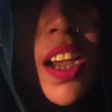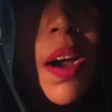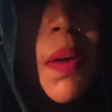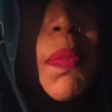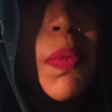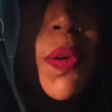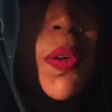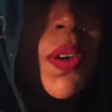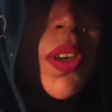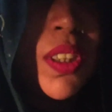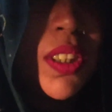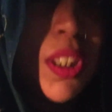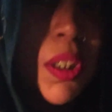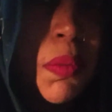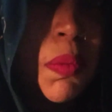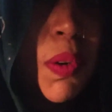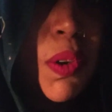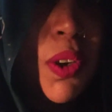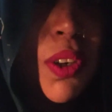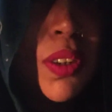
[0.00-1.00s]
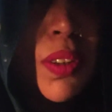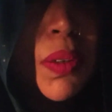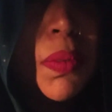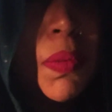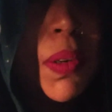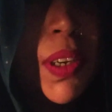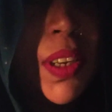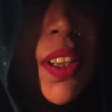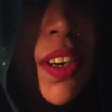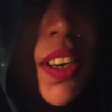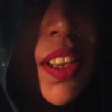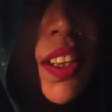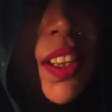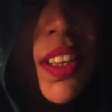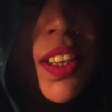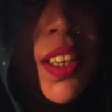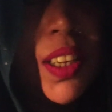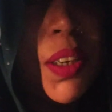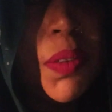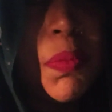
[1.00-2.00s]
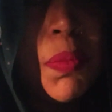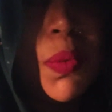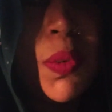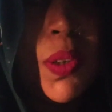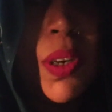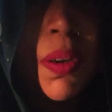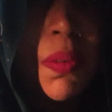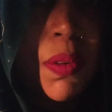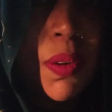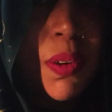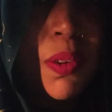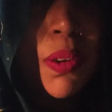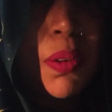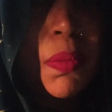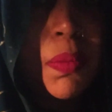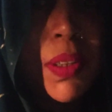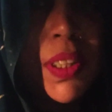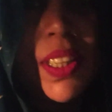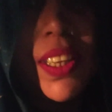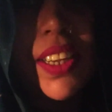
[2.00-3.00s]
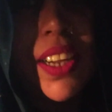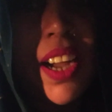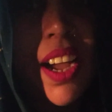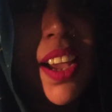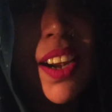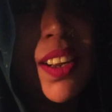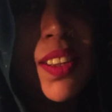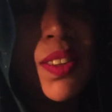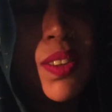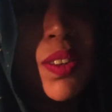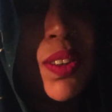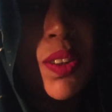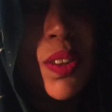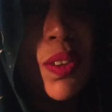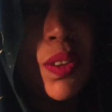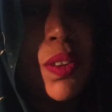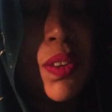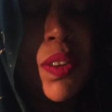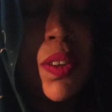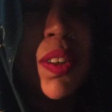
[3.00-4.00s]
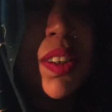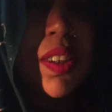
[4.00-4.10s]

आप लोग ऐसे ही ब्लॉक में बने रहिए हम पूरा ब्लॉक में दिखा रहे हैं दोस्तों